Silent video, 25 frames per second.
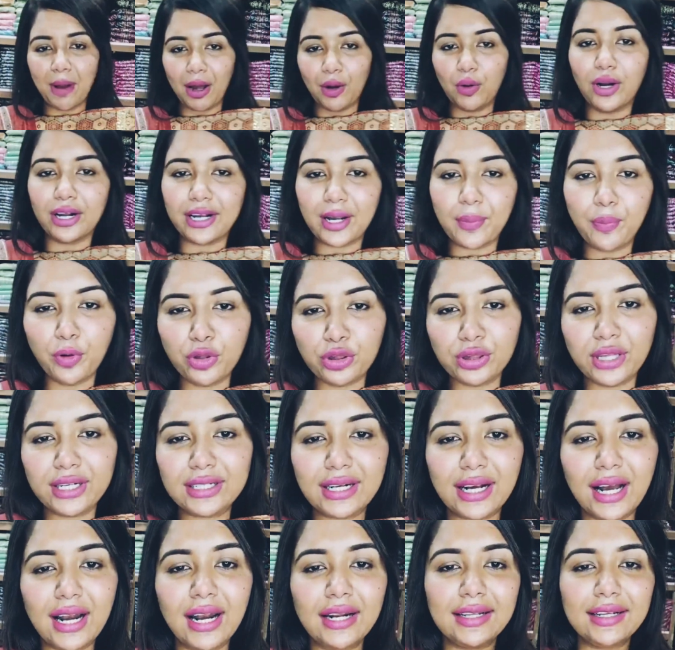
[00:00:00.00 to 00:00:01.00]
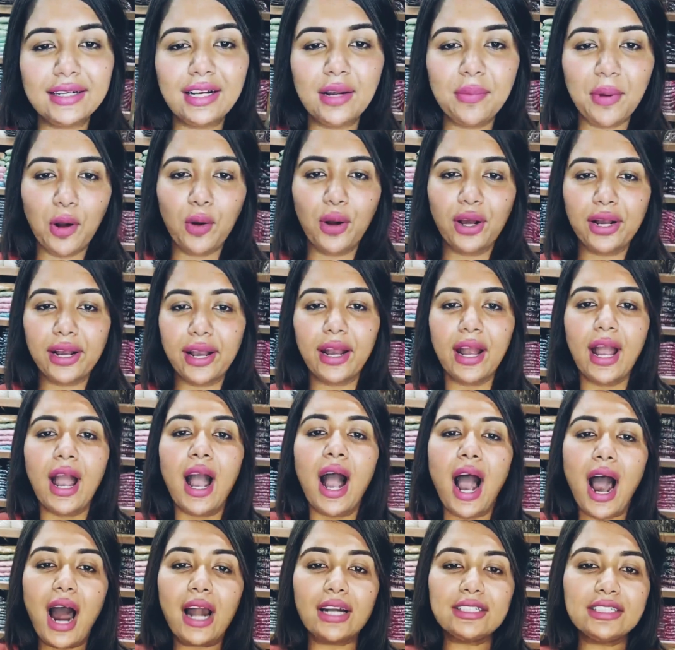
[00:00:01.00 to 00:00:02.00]
ভালো লাগে প্রত্যেকটা কালার দেখতে ভালো লাগে
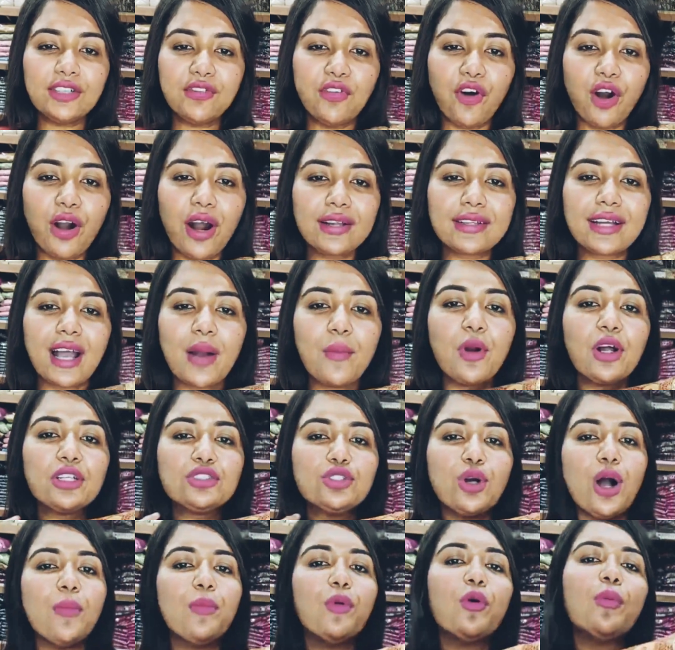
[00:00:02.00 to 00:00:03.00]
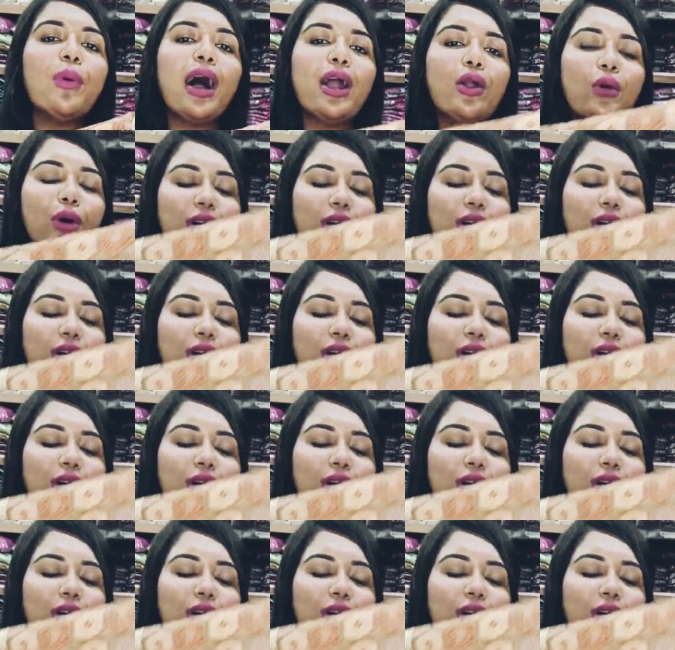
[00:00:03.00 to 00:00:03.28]
আর যে ফরহাদ কেমন আছো আপু ভালো